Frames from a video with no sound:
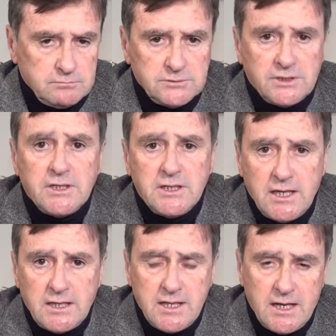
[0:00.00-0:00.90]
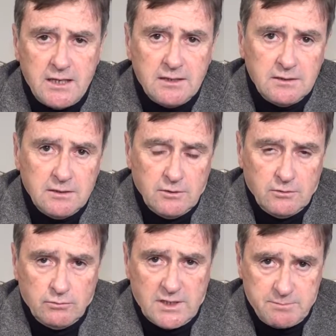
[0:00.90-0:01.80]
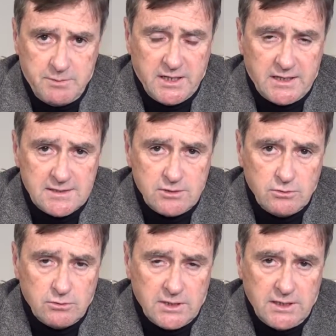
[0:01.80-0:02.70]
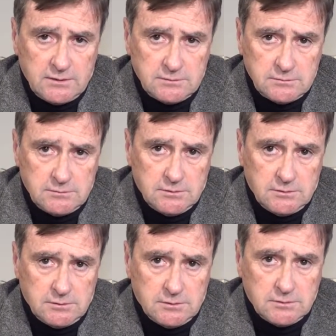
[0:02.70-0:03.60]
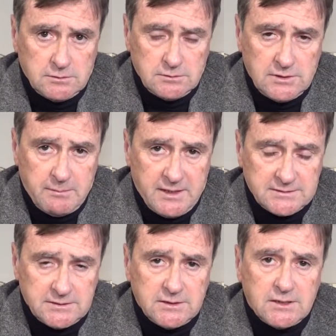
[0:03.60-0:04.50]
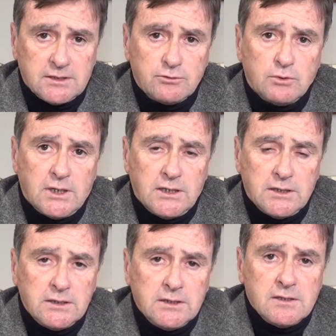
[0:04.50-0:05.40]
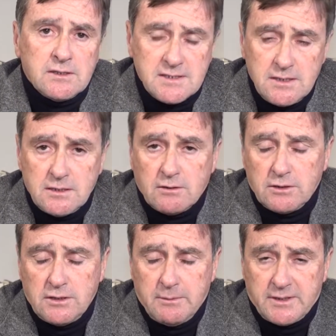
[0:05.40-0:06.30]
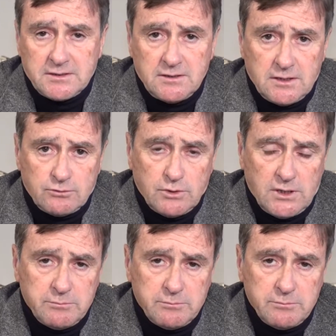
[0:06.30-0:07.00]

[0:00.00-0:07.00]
richiedere una spiegazione eh, da parte dell'attuale sindaco e da parte dell'attuale